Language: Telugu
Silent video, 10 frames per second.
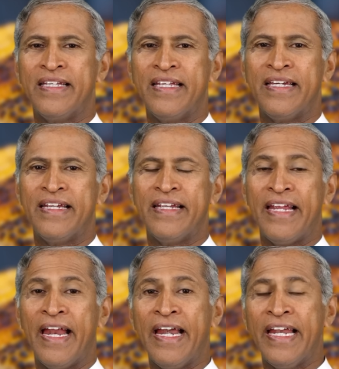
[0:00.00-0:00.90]
ఇది
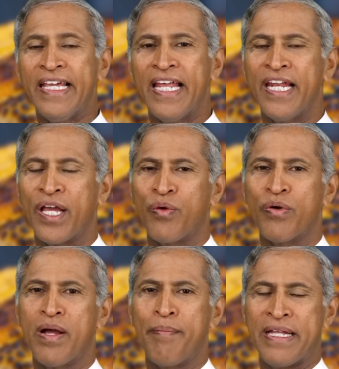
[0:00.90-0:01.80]
ఎల్డిఎల్ని
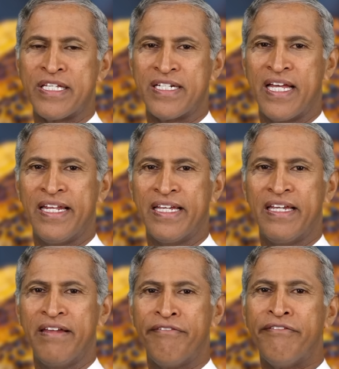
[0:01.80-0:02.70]
ఎక్కువగా
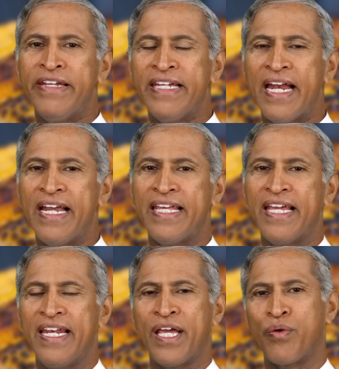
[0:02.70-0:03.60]
పెంచడానికి
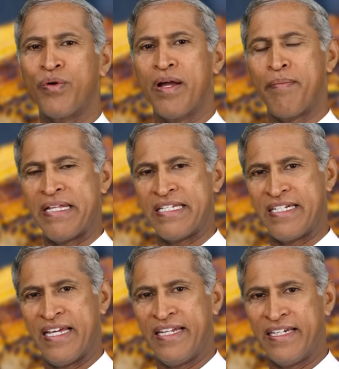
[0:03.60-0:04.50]
విఎల్డిఎల్ని ఎక్కువగా
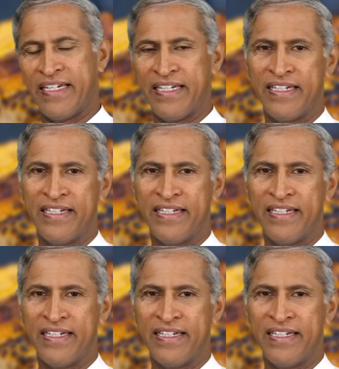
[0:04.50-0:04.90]
పెంచడానికి